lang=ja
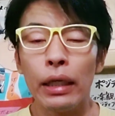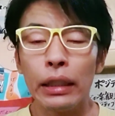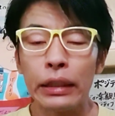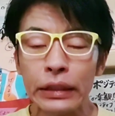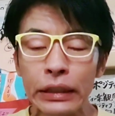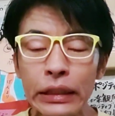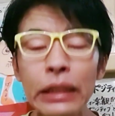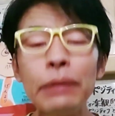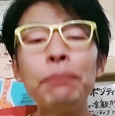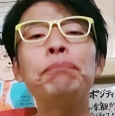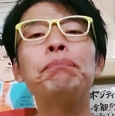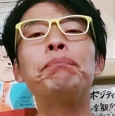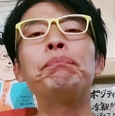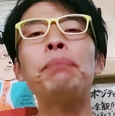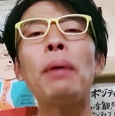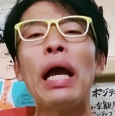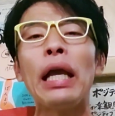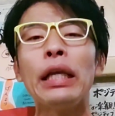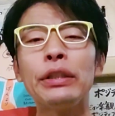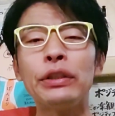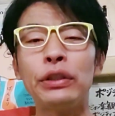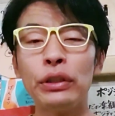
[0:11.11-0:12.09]
失
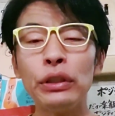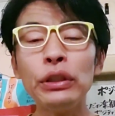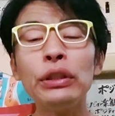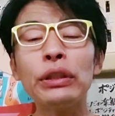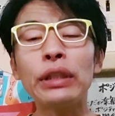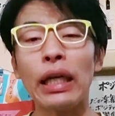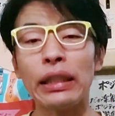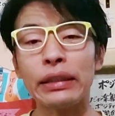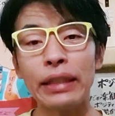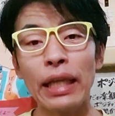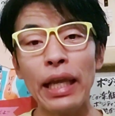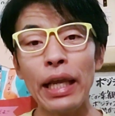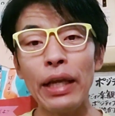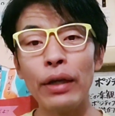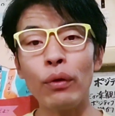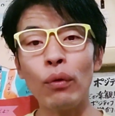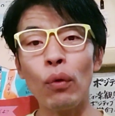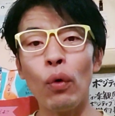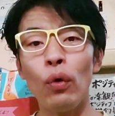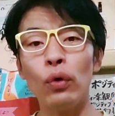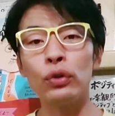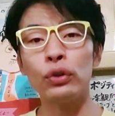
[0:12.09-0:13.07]
敗するか成
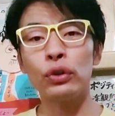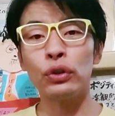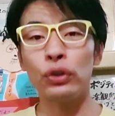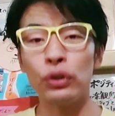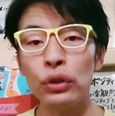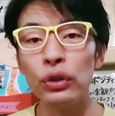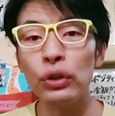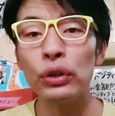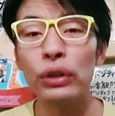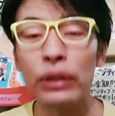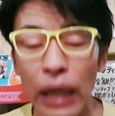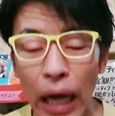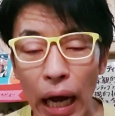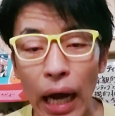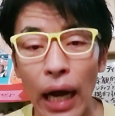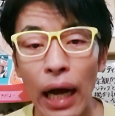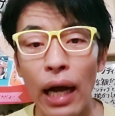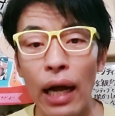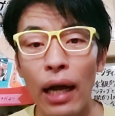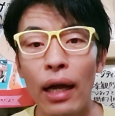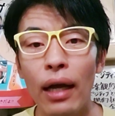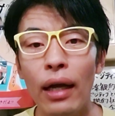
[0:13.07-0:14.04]
功する
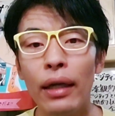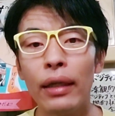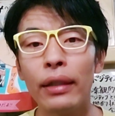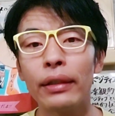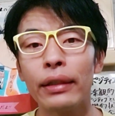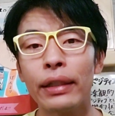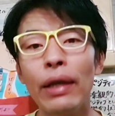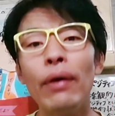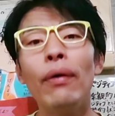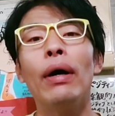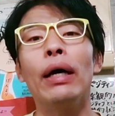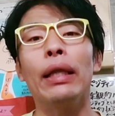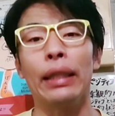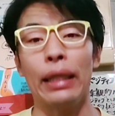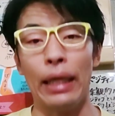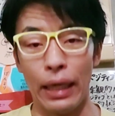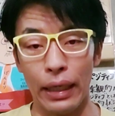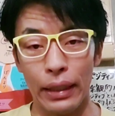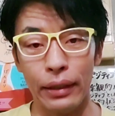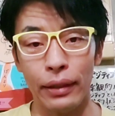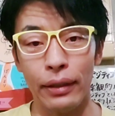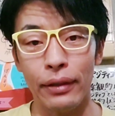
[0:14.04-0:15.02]
かでは
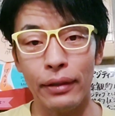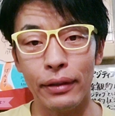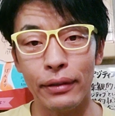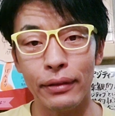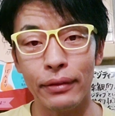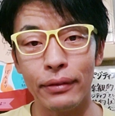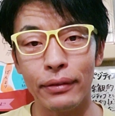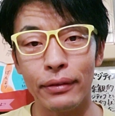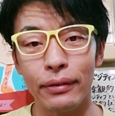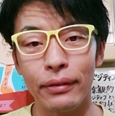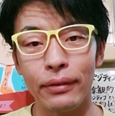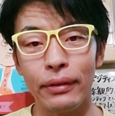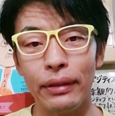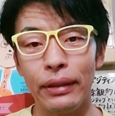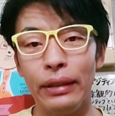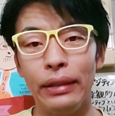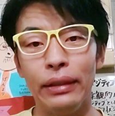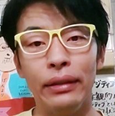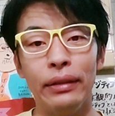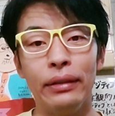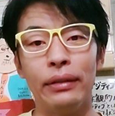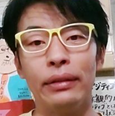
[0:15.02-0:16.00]
ない
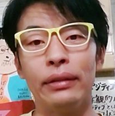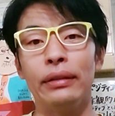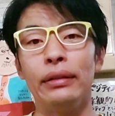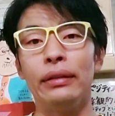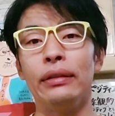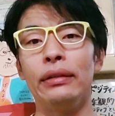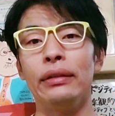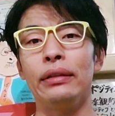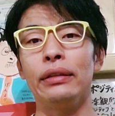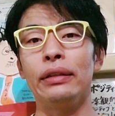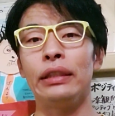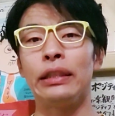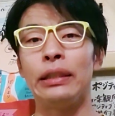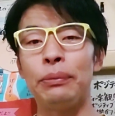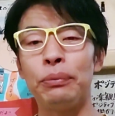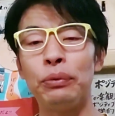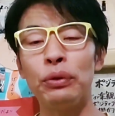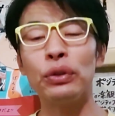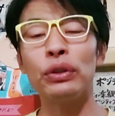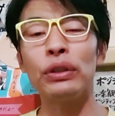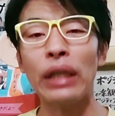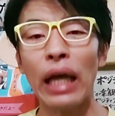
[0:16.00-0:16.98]
自
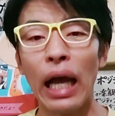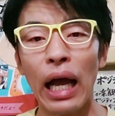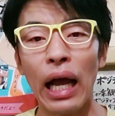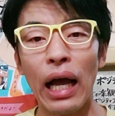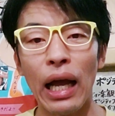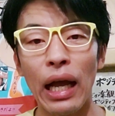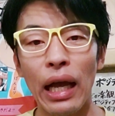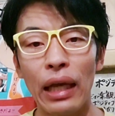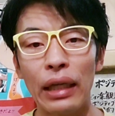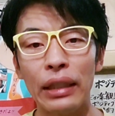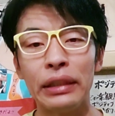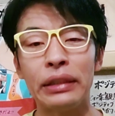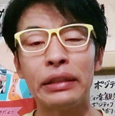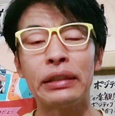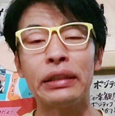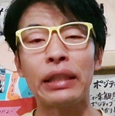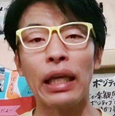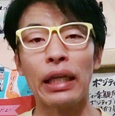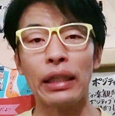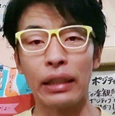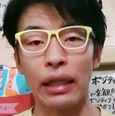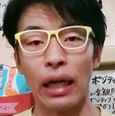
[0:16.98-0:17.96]
分が行き
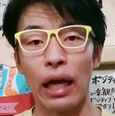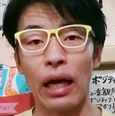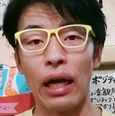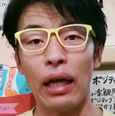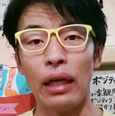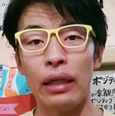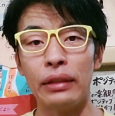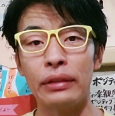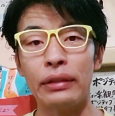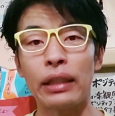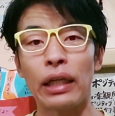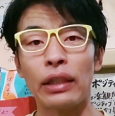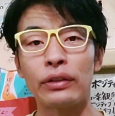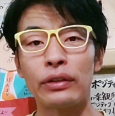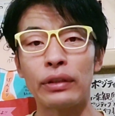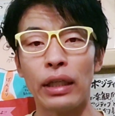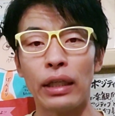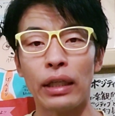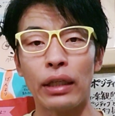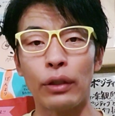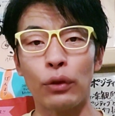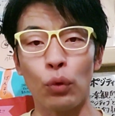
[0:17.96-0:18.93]
たいか行きたく
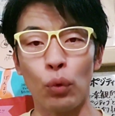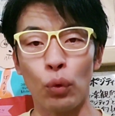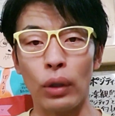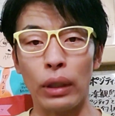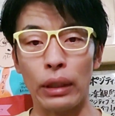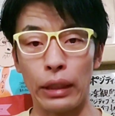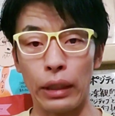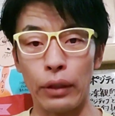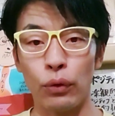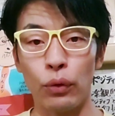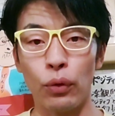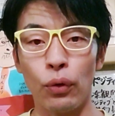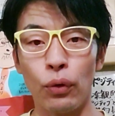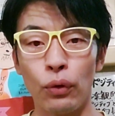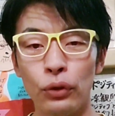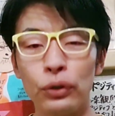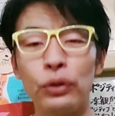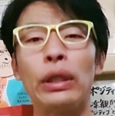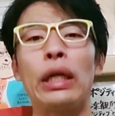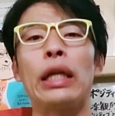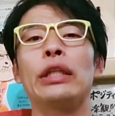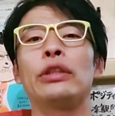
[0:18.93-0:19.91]
ないかどうかだ
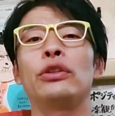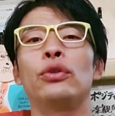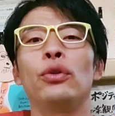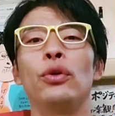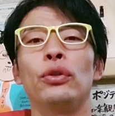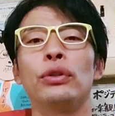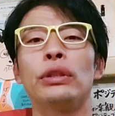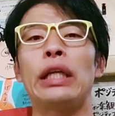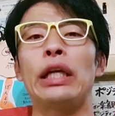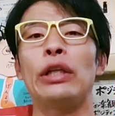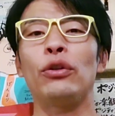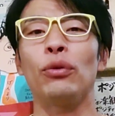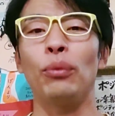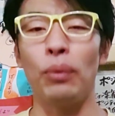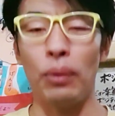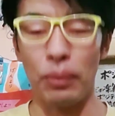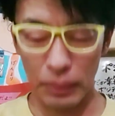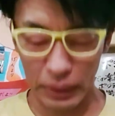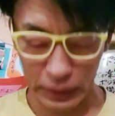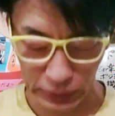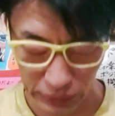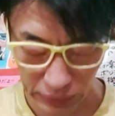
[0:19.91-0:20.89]
という話をしたいと
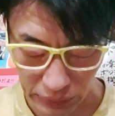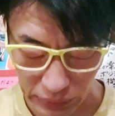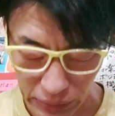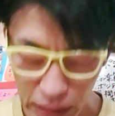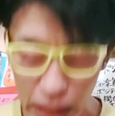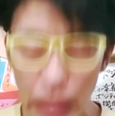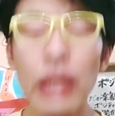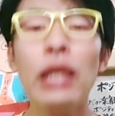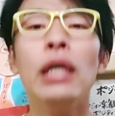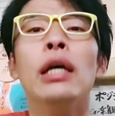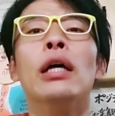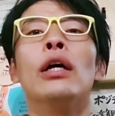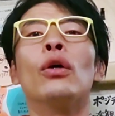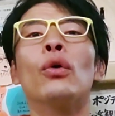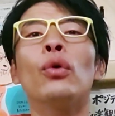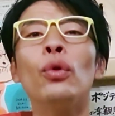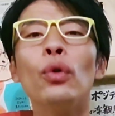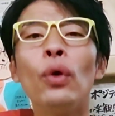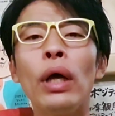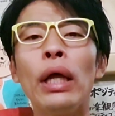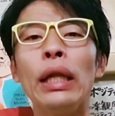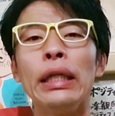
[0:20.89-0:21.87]
思います
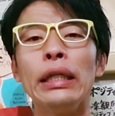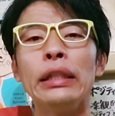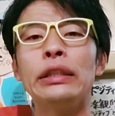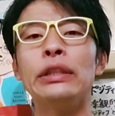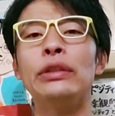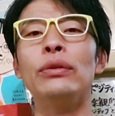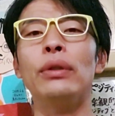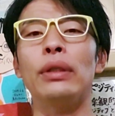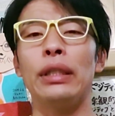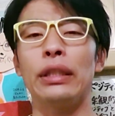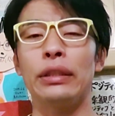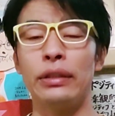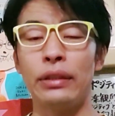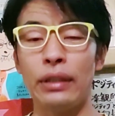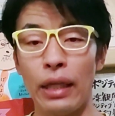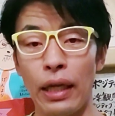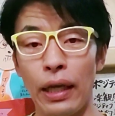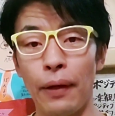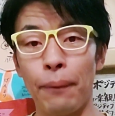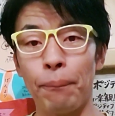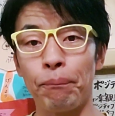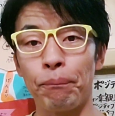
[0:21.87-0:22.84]
この話はです
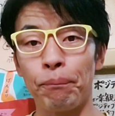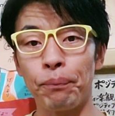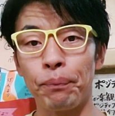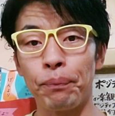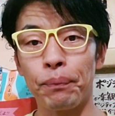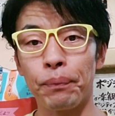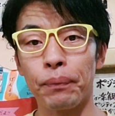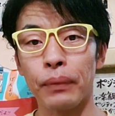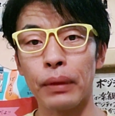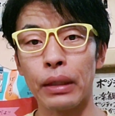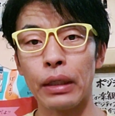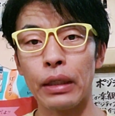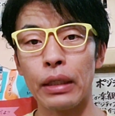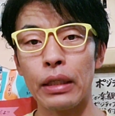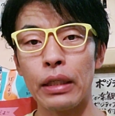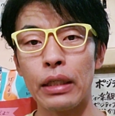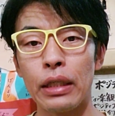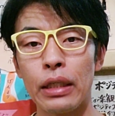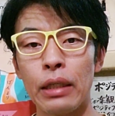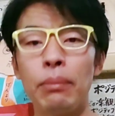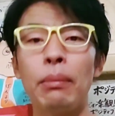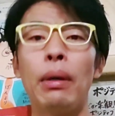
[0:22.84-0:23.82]
ね
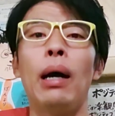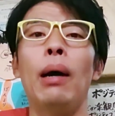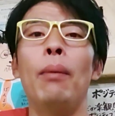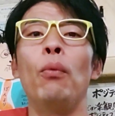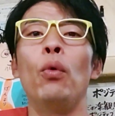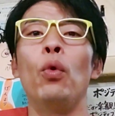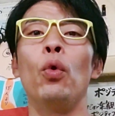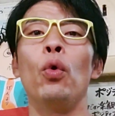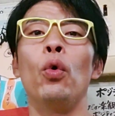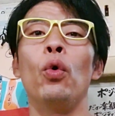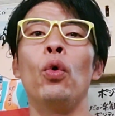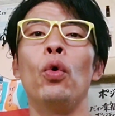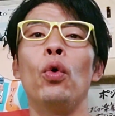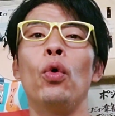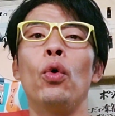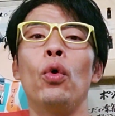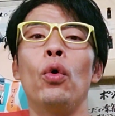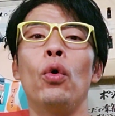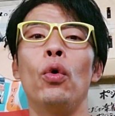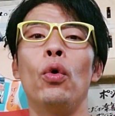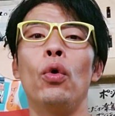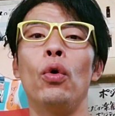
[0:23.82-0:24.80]
今もう
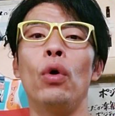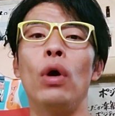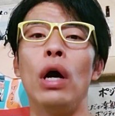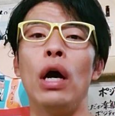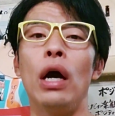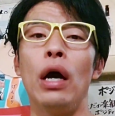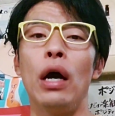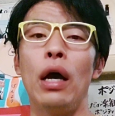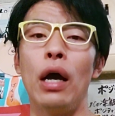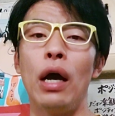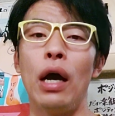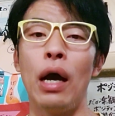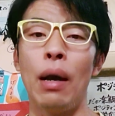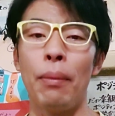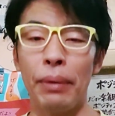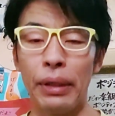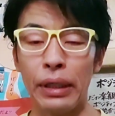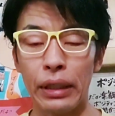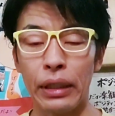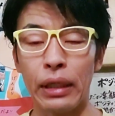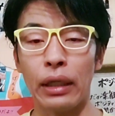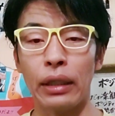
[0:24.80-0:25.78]

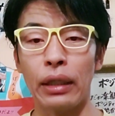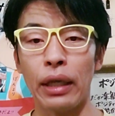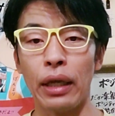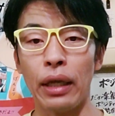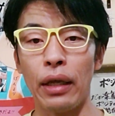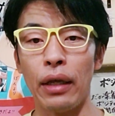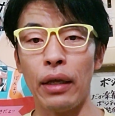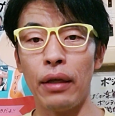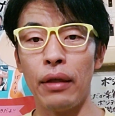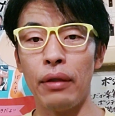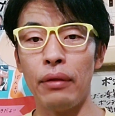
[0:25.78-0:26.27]
アメリカで